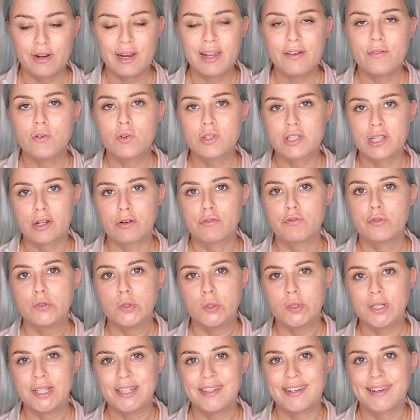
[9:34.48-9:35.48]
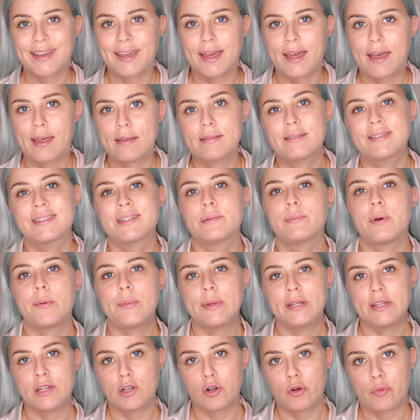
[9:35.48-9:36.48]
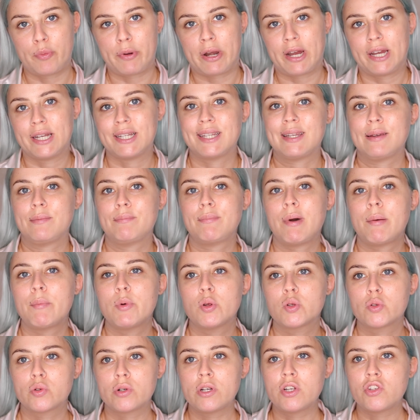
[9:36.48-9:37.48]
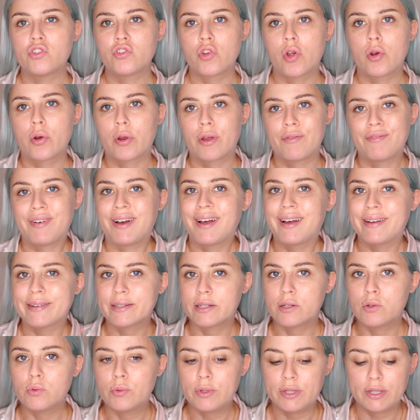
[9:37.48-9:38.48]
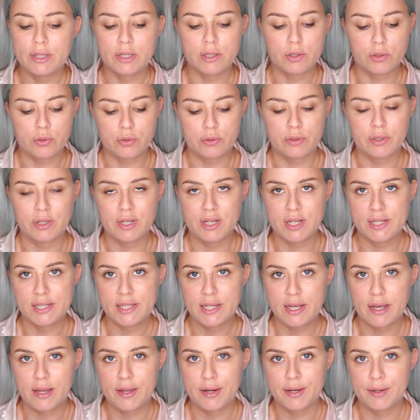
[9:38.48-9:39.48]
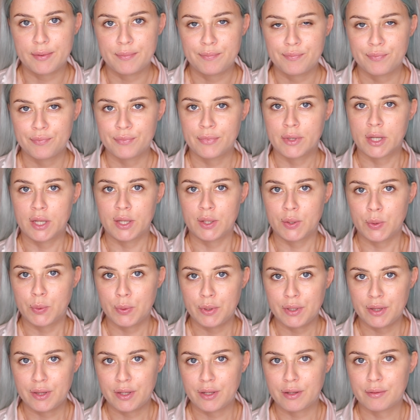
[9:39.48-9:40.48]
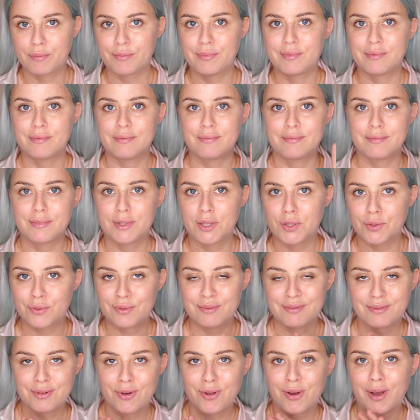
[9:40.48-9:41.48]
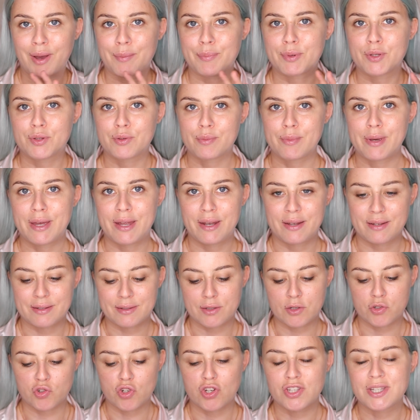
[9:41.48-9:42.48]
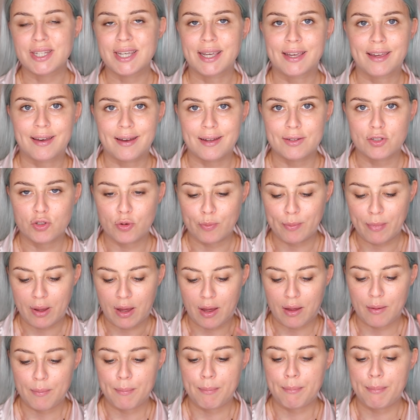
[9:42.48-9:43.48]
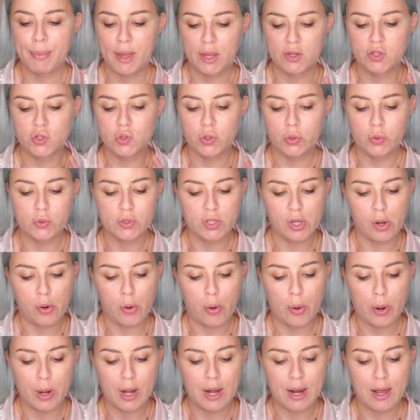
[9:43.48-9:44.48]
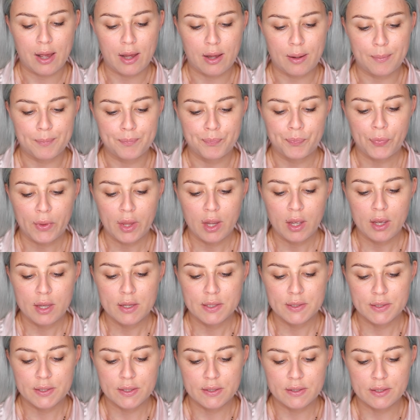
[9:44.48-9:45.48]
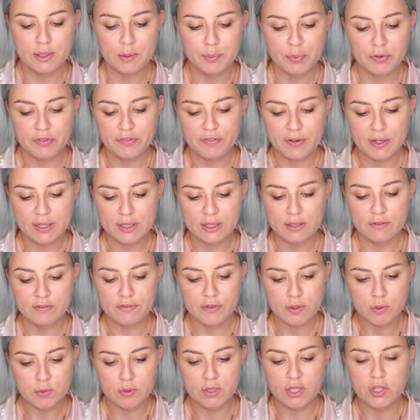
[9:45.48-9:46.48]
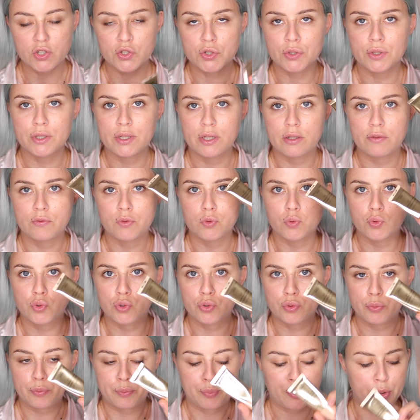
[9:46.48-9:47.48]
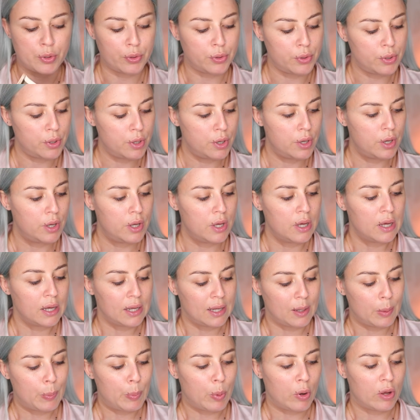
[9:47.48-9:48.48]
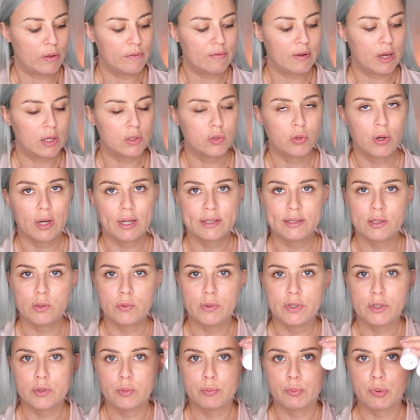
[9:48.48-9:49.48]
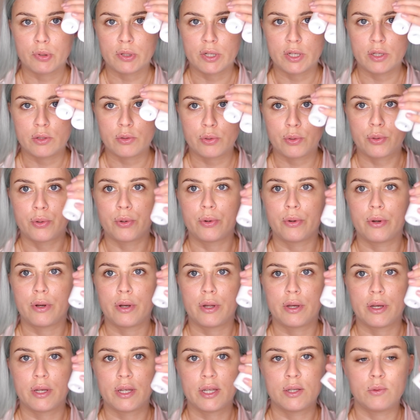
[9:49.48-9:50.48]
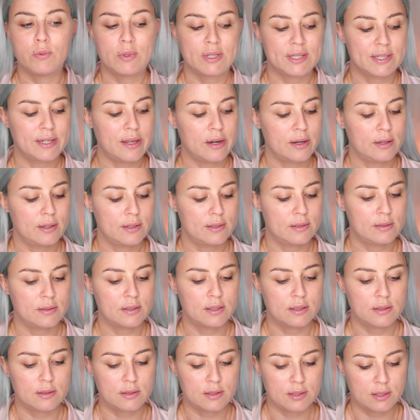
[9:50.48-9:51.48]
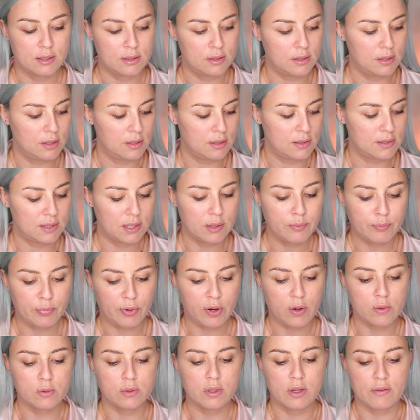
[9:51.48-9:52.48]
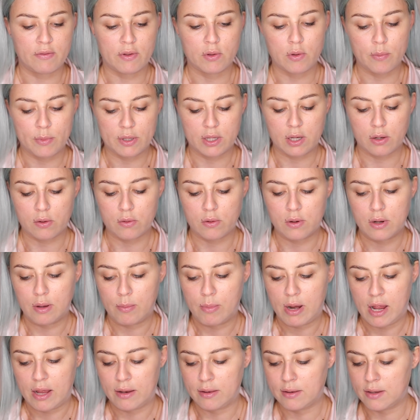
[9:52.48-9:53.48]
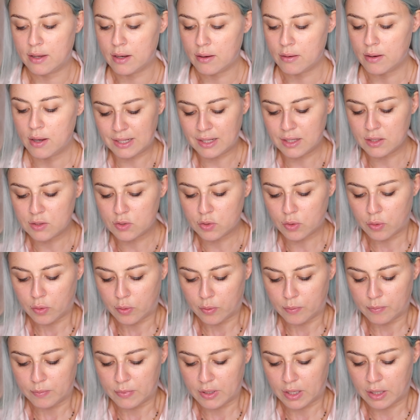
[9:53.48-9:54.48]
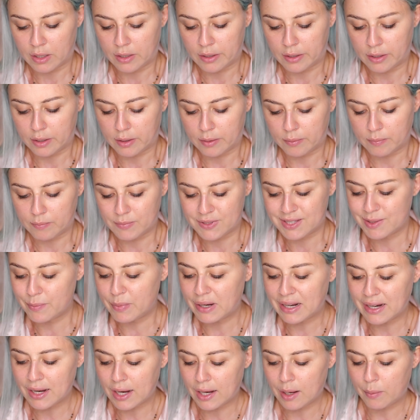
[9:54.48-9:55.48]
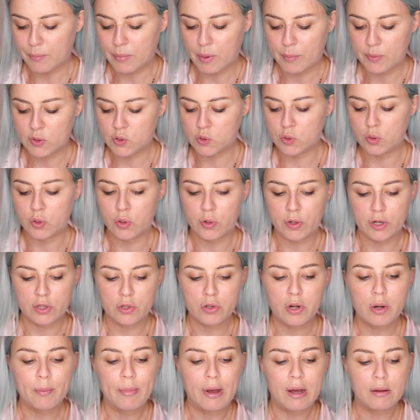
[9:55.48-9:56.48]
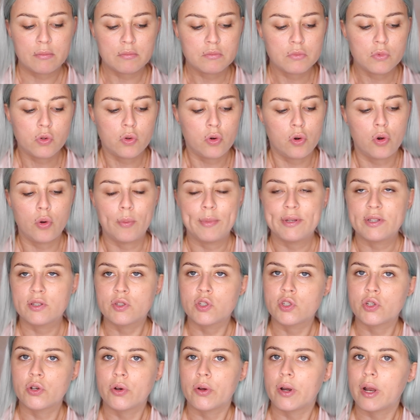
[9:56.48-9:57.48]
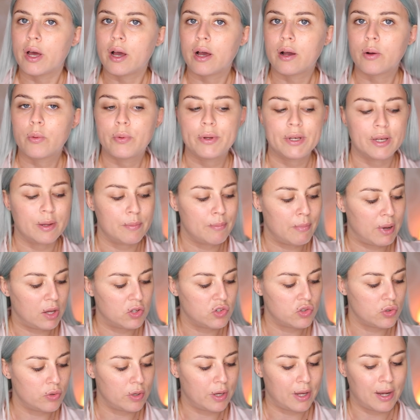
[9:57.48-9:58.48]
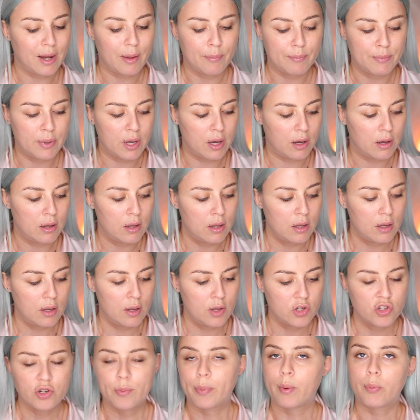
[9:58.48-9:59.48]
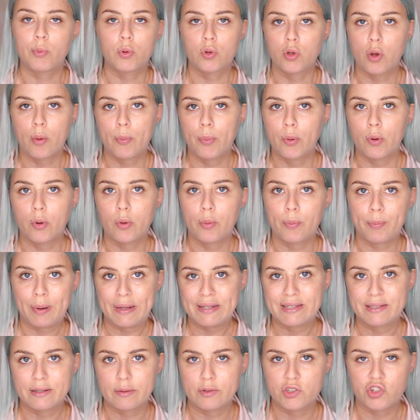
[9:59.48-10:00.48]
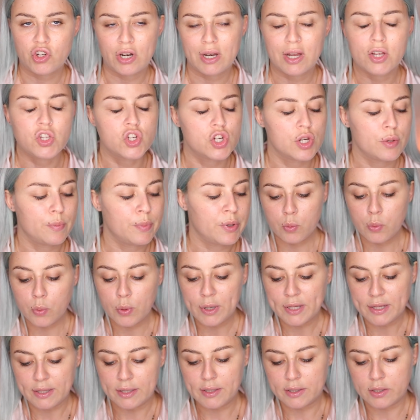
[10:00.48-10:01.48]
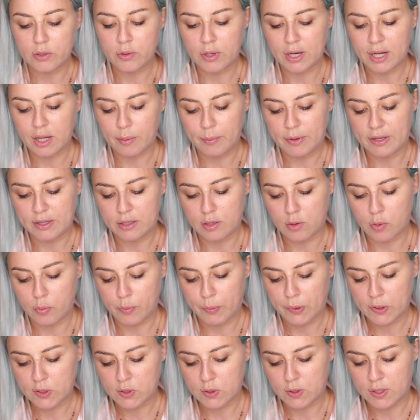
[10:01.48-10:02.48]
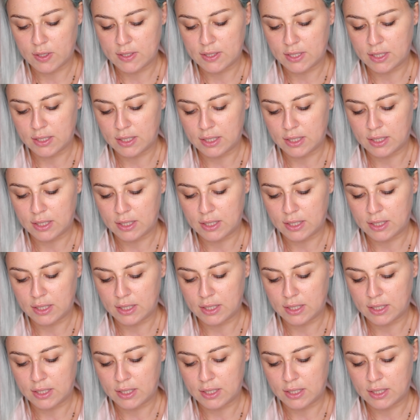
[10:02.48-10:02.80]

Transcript: Lei va a usare un fondotinta che è estremamente coprente, ma molto leggero che va a diluire con i sieri. Quindi io non ho capito bene se ci ho azzeccato, ma penso che userò la CC Perfecting Foundation di Revolution Pro che poi vado a diluire un pochino con i due sieri di, di Skin Proud e vado a mettere con la blender. Tra l'altro eh, sembra anche che abbia messo il correttore ma non lo menziona, quindi immagino che l'abbia cioè proprio dopo passa già la cipria. Quindi teoricamente non penso che sia